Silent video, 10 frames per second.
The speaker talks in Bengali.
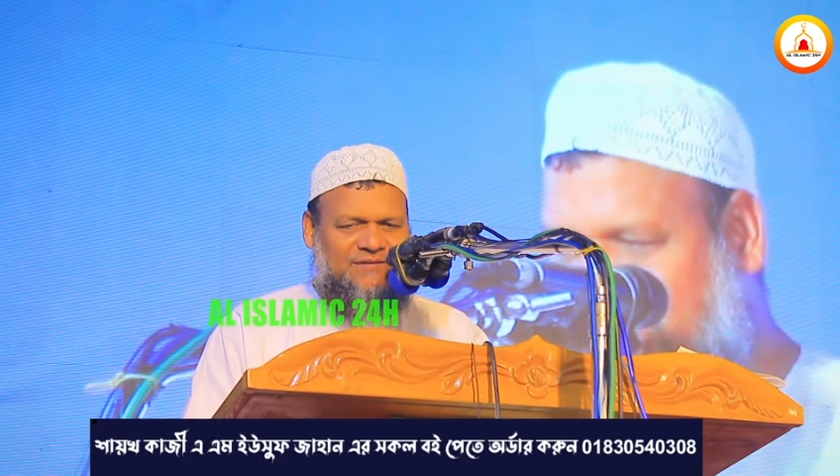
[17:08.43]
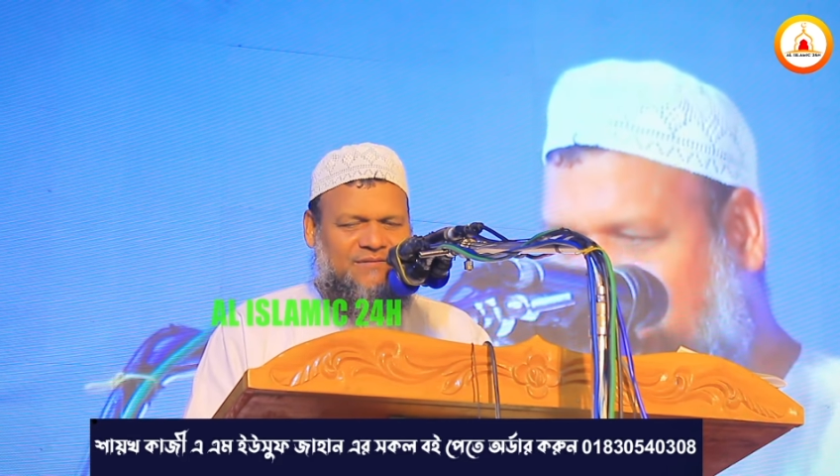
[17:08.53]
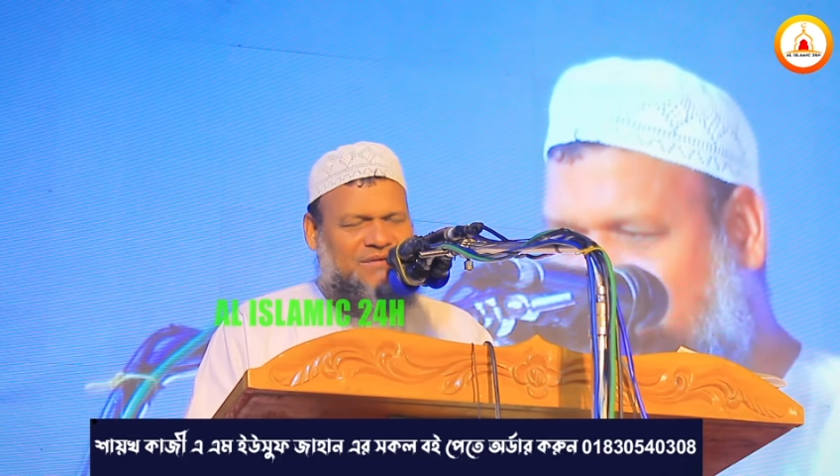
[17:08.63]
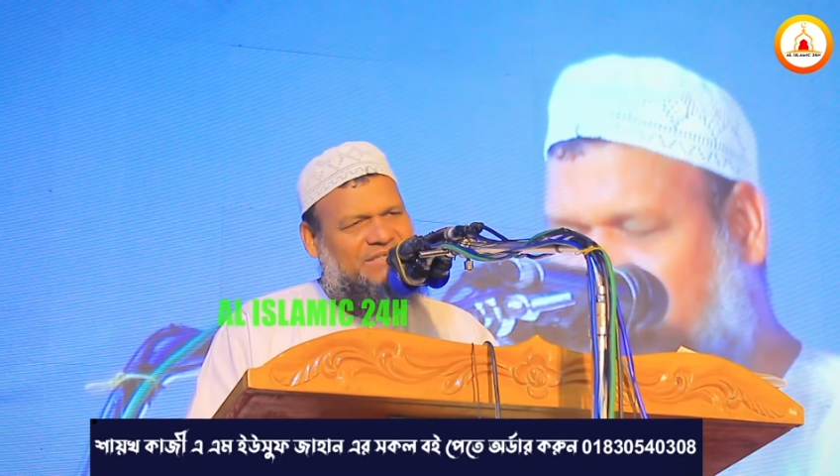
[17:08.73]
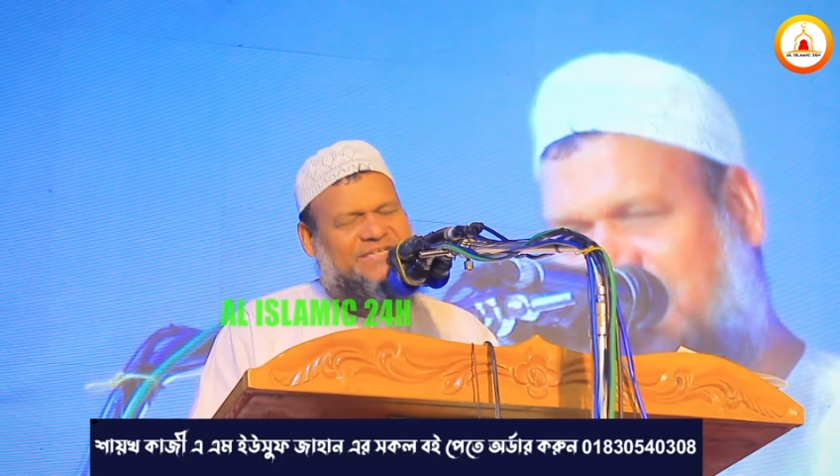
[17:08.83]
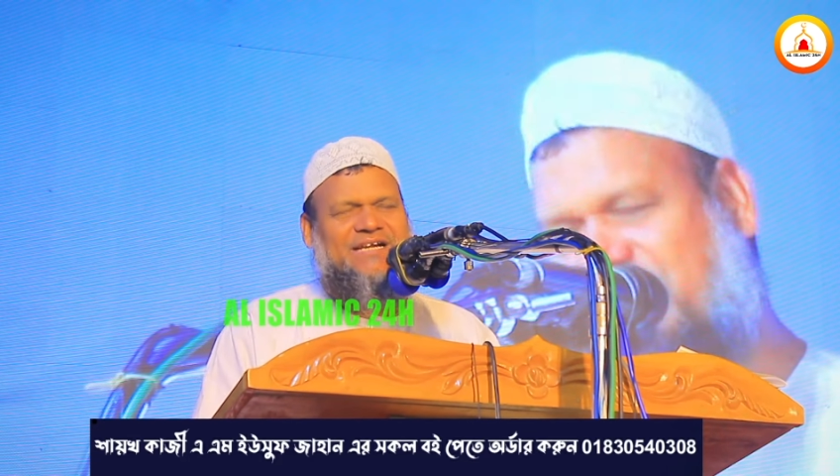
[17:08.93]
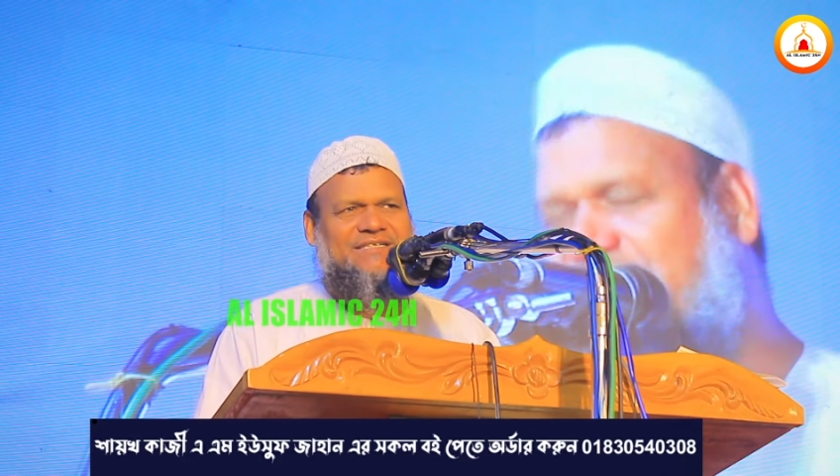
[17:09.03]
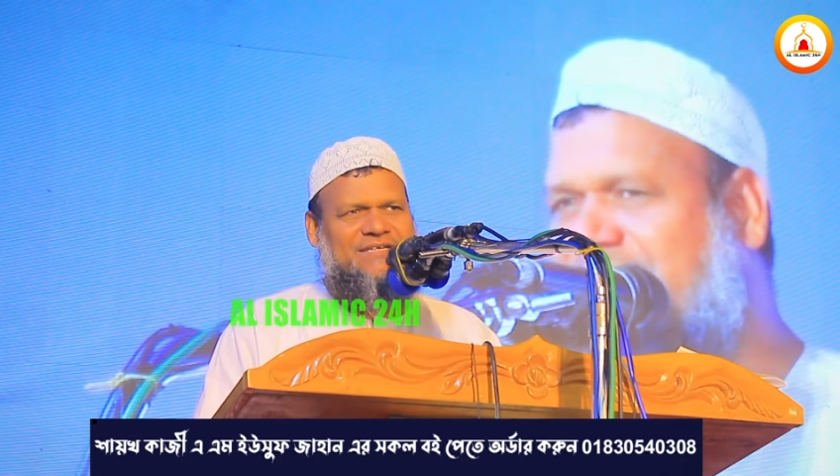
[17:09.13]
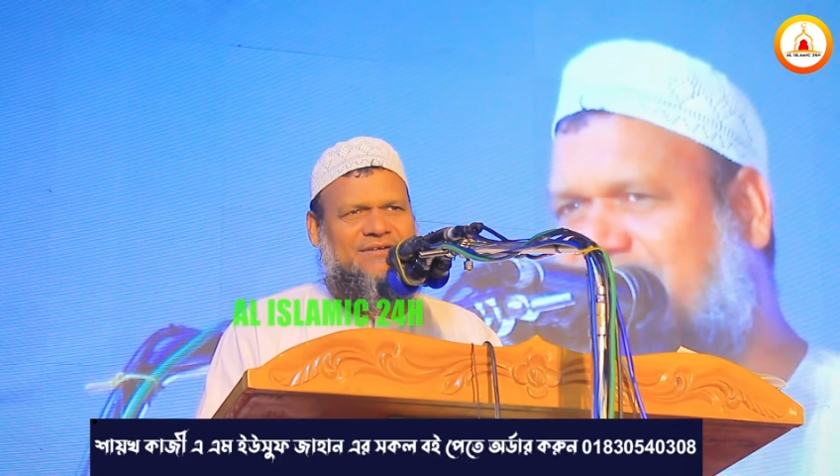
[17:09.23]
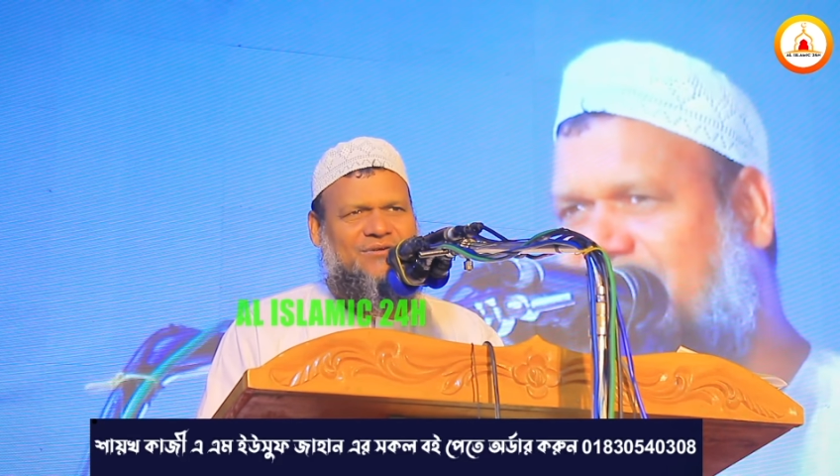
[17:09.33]
তো ঠিক
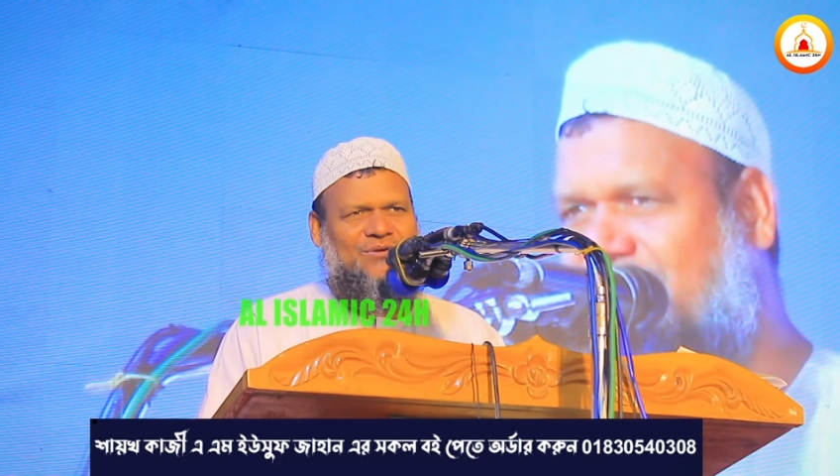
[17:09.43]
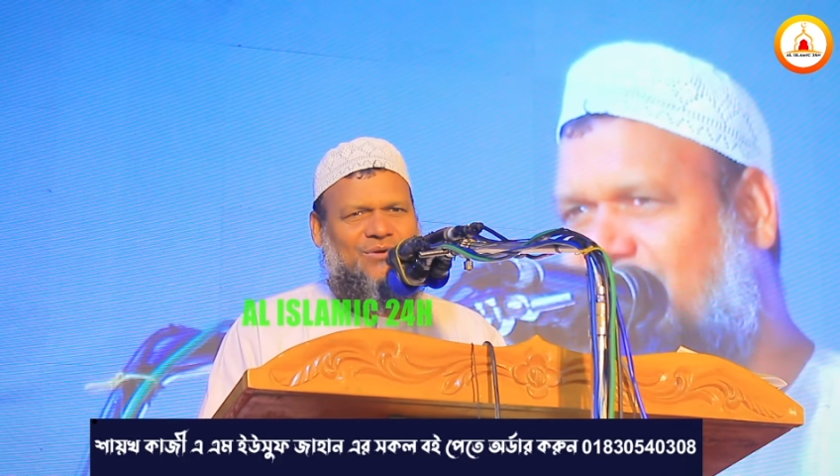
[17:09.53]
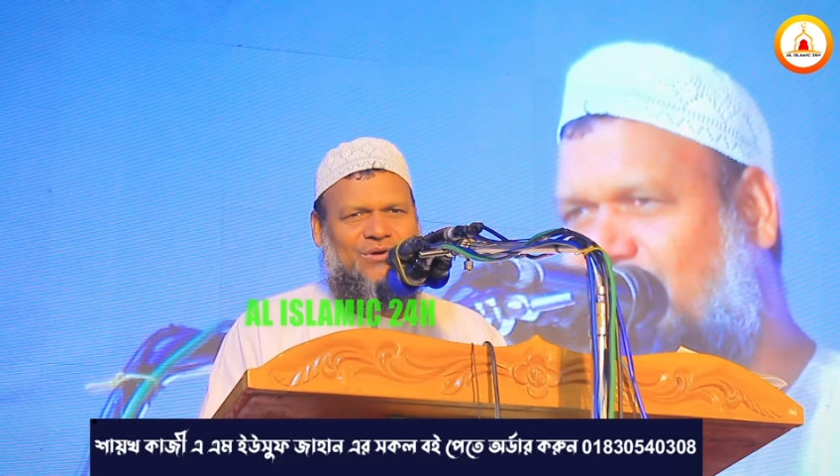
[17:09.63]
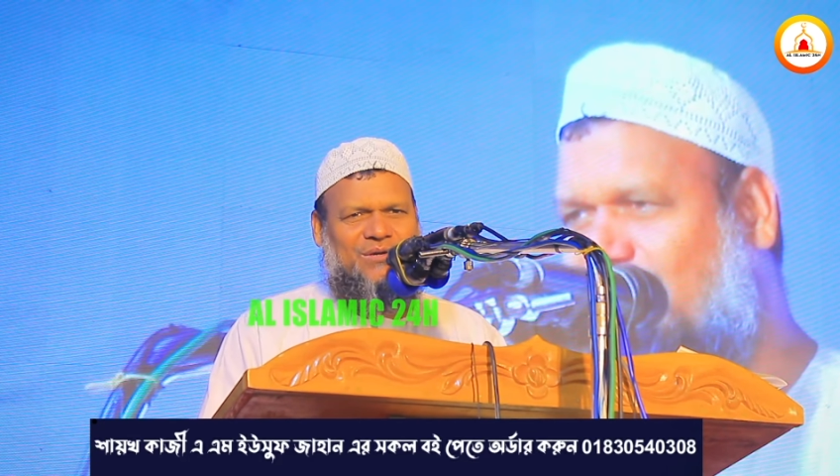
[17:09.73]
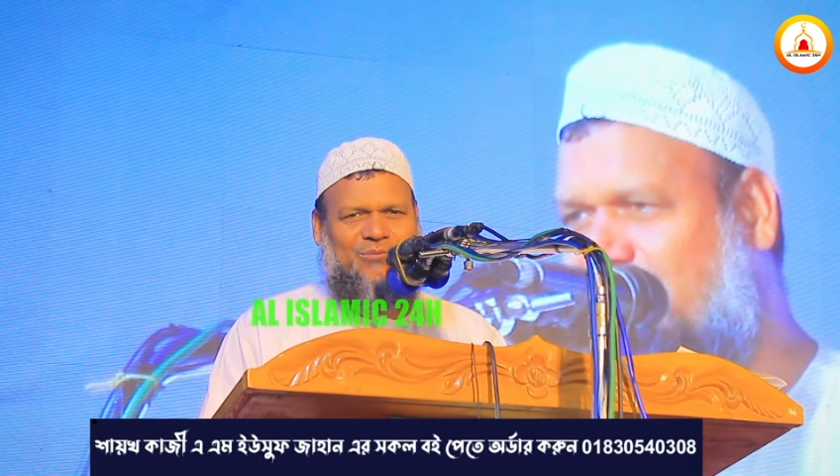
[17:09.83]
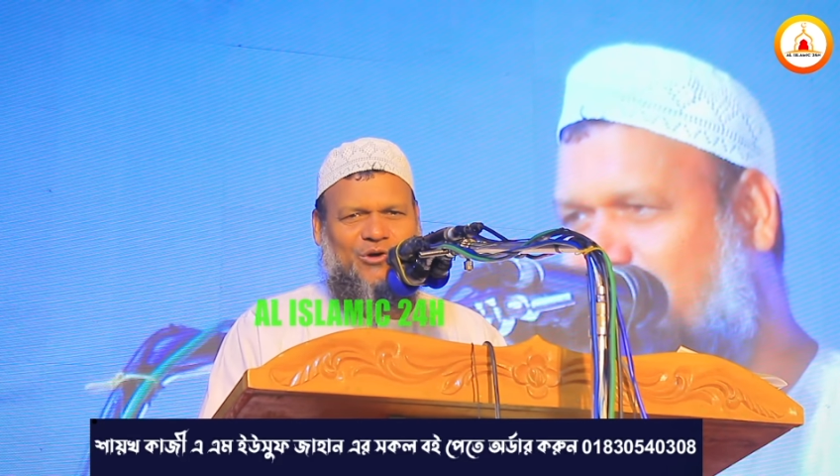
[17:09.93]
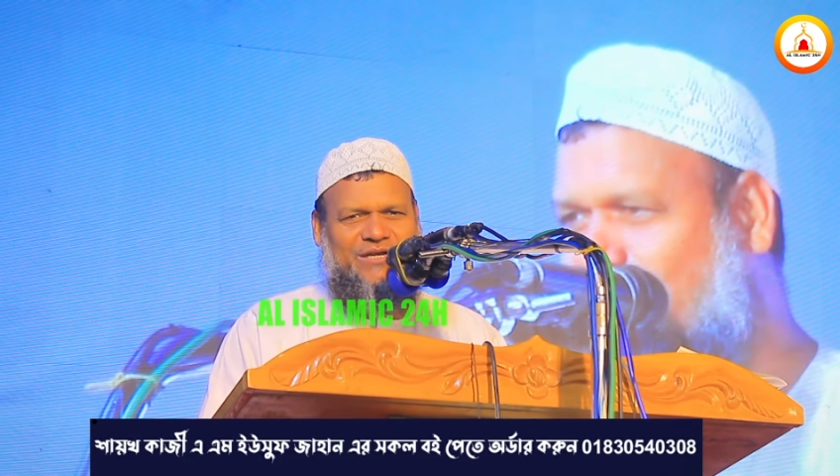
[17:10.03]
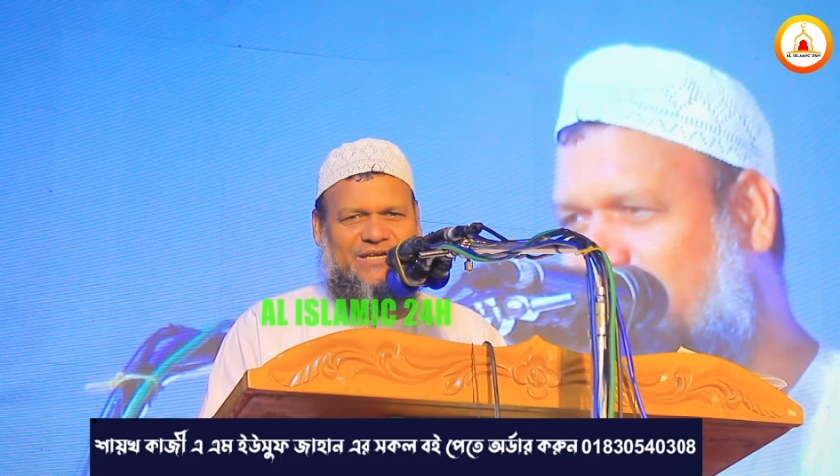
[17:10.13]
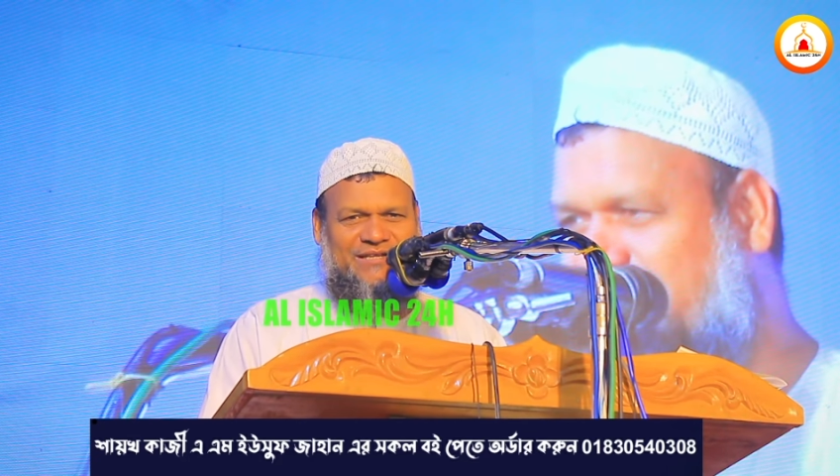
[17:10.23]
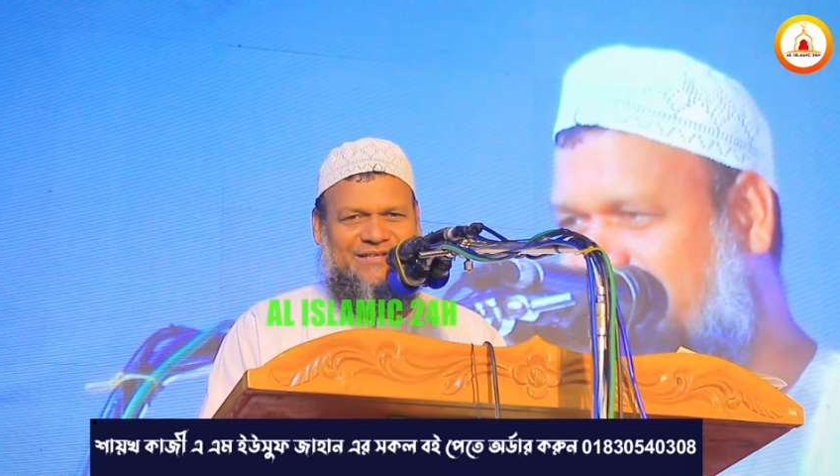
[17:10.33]
আছে ওকে বই
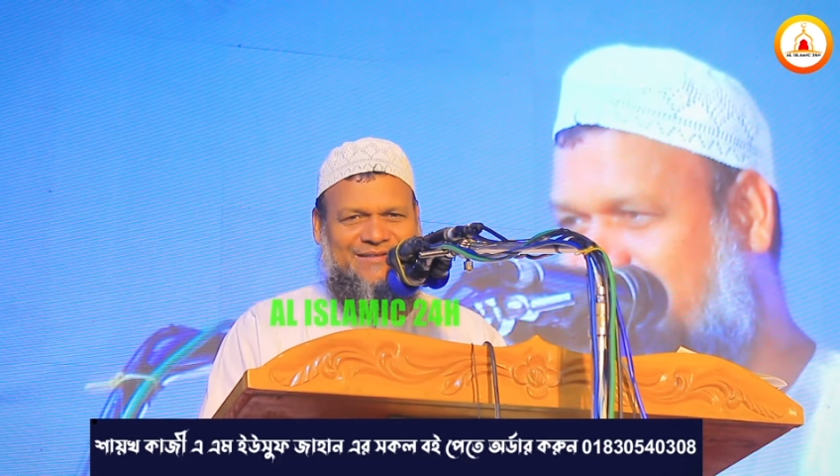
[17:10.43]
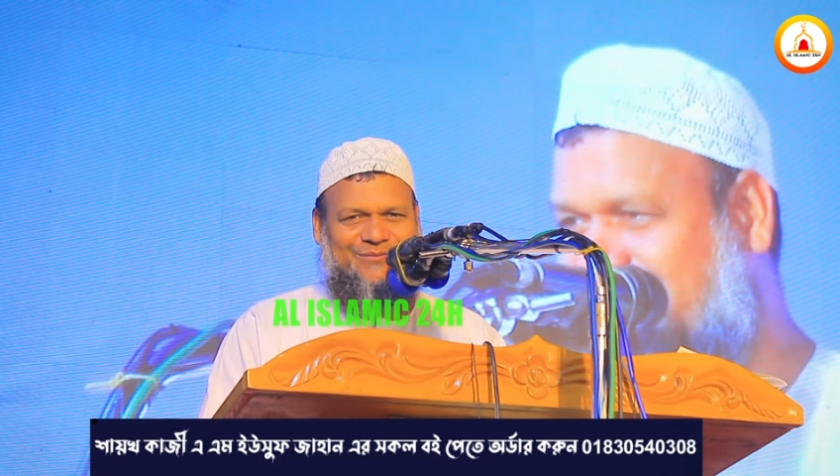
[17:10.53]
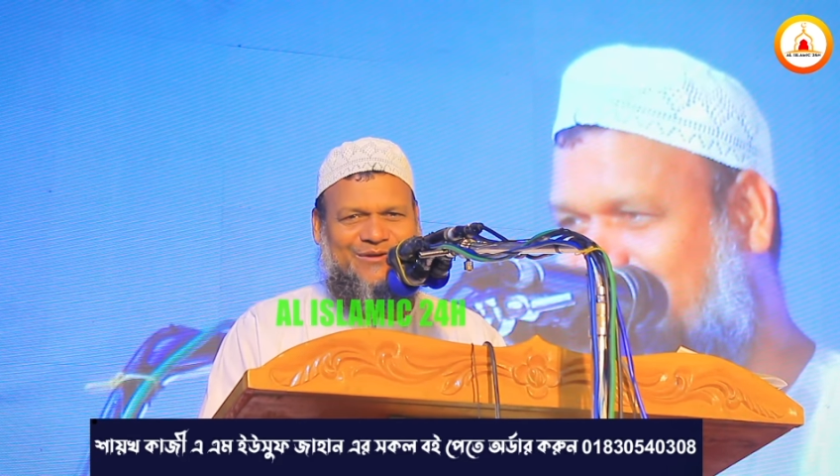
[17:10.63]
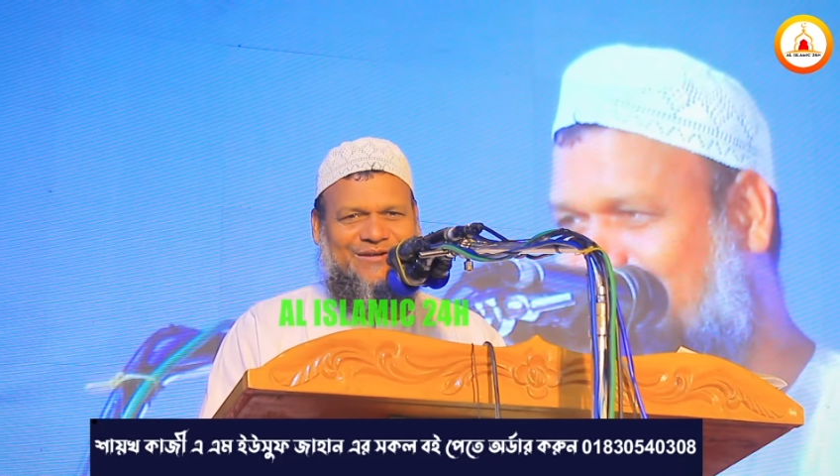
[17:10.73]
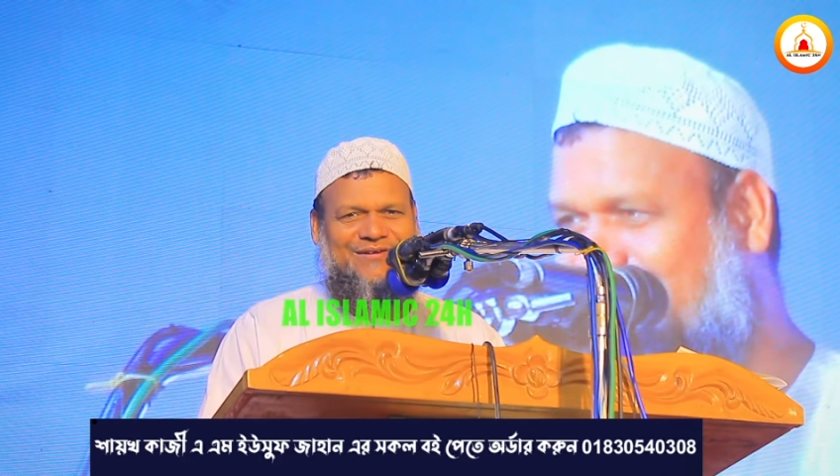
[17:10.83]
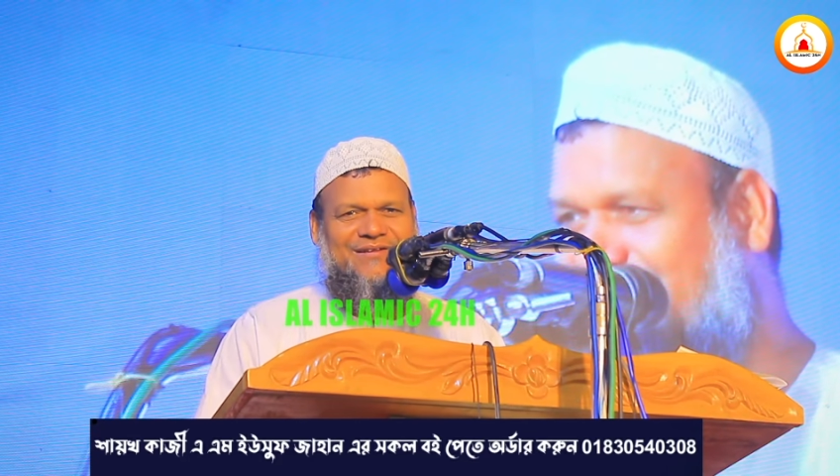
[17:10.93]
লিখে দিতে বলি